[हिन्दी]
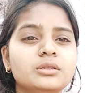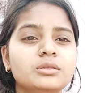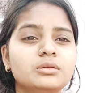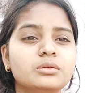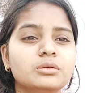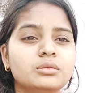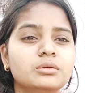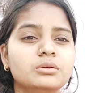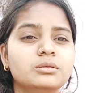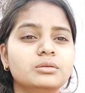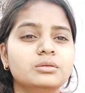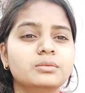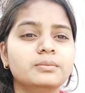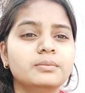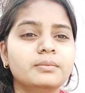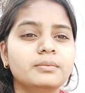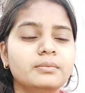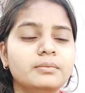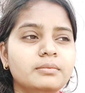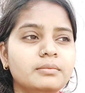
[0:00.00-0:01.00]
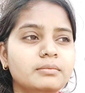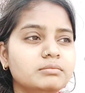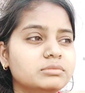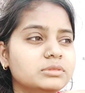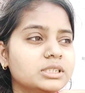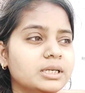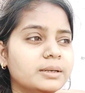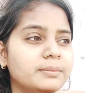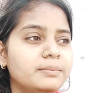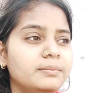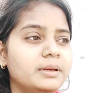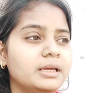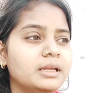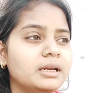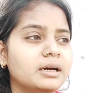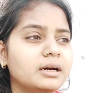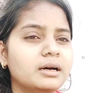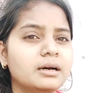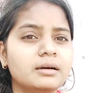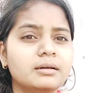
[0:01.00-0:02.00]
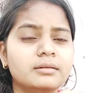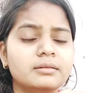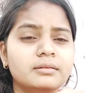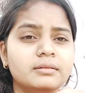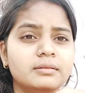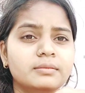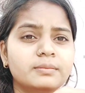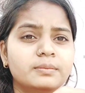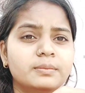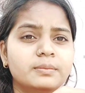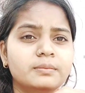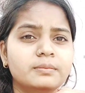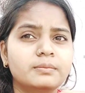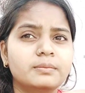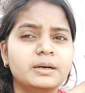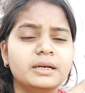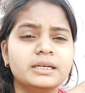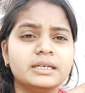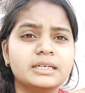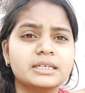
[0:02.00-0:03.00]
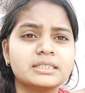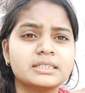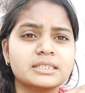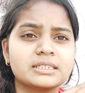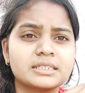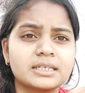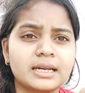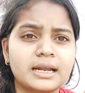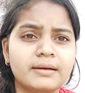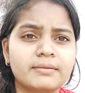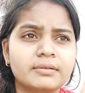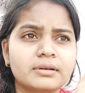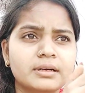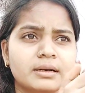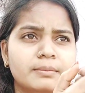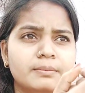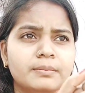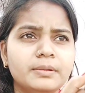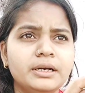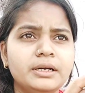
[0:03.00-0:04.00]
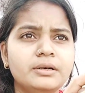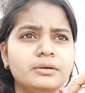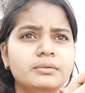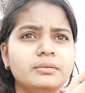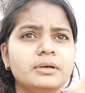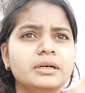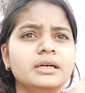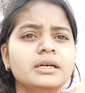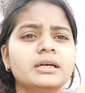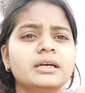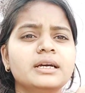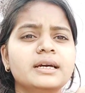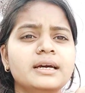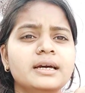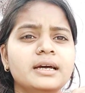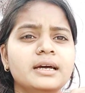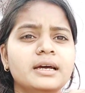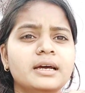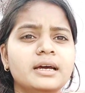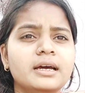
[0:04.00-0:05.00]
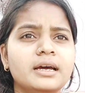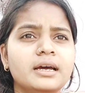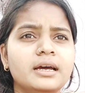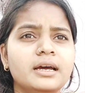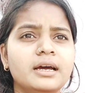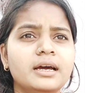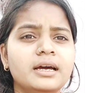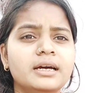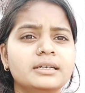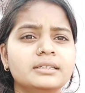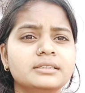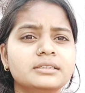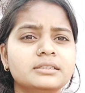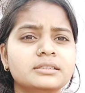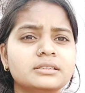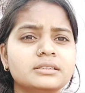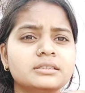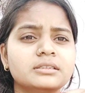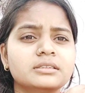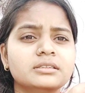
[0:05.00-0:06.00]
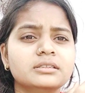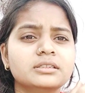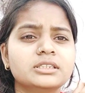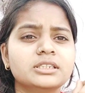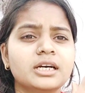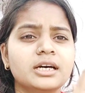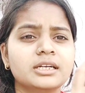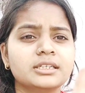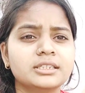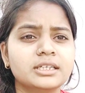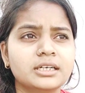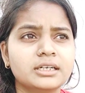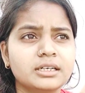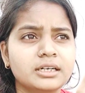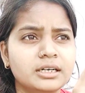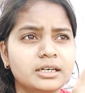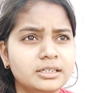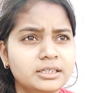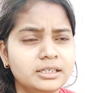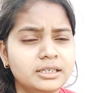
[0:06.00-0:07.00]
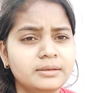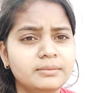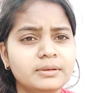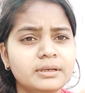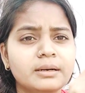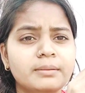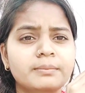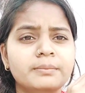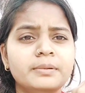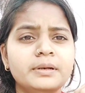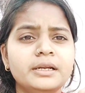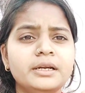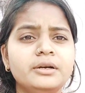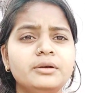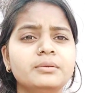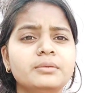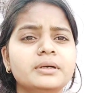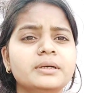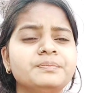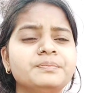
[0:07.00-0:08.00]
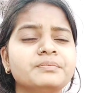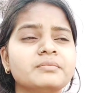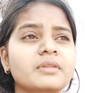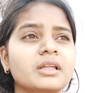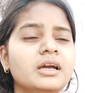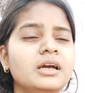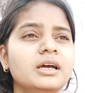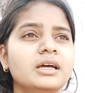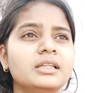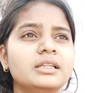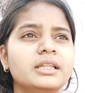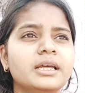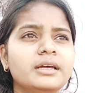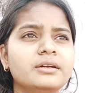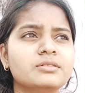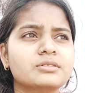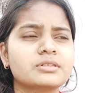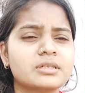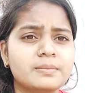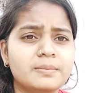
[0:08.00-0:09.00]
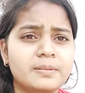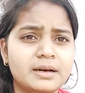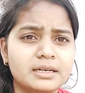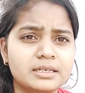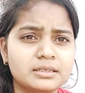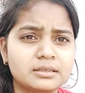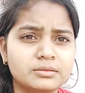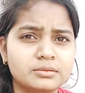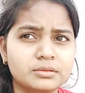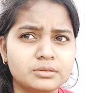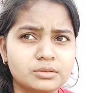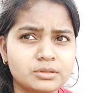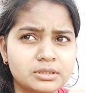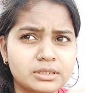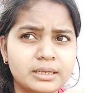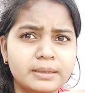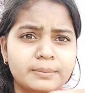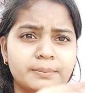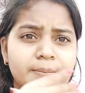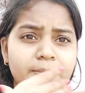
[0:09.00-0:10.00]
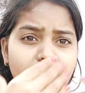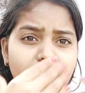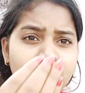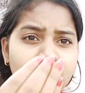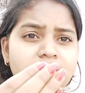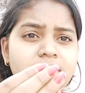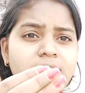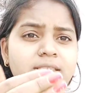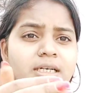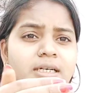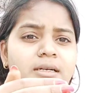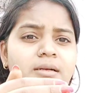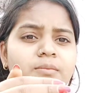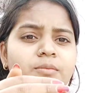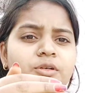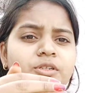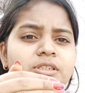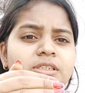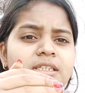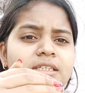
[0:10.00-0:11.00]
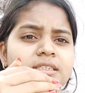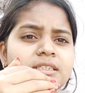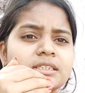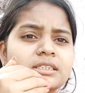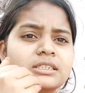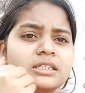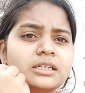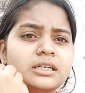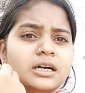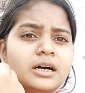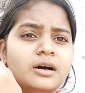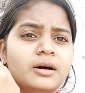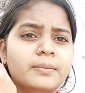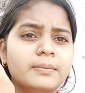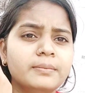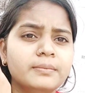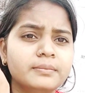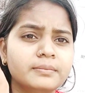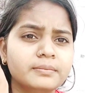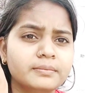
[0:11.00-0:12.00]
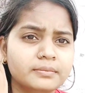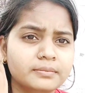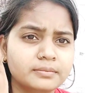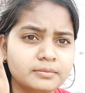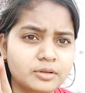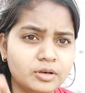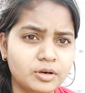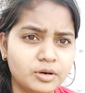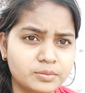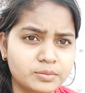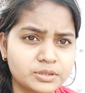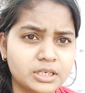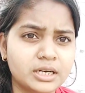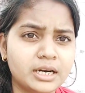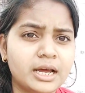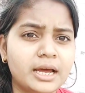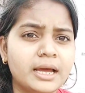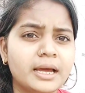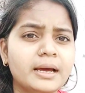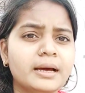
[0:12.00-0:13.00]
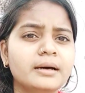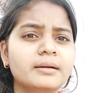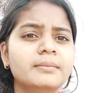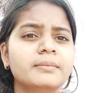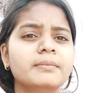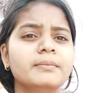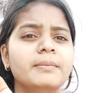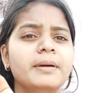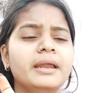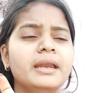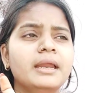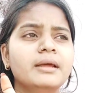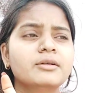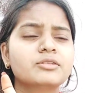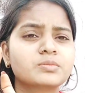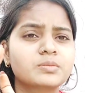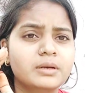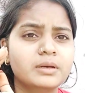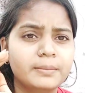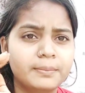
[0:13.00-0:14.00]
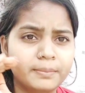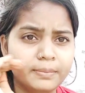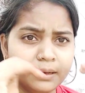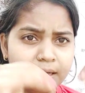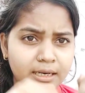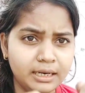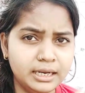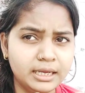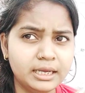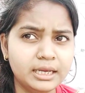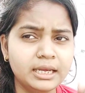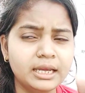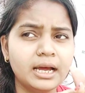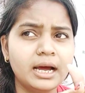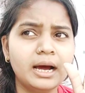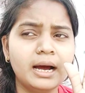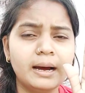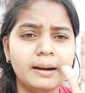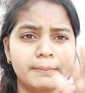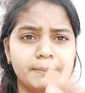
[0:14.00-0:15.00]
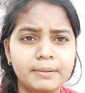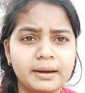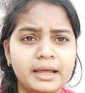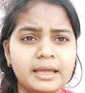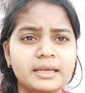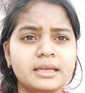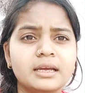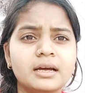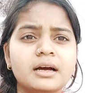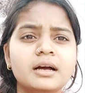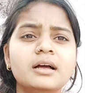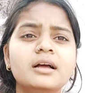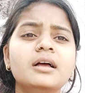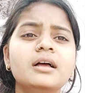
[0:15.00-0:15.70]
तो जब मेरा बन के सब्सक्राइबर कंप्लीट हुए एंड चार हज़ार घंटे भी कंप्लीट हुए देन उसके पास उसके बाद चैनल मोनिटाइजेशन का ऑप्शन आया मैंने उस पर क्लिक किया अप्लाई किया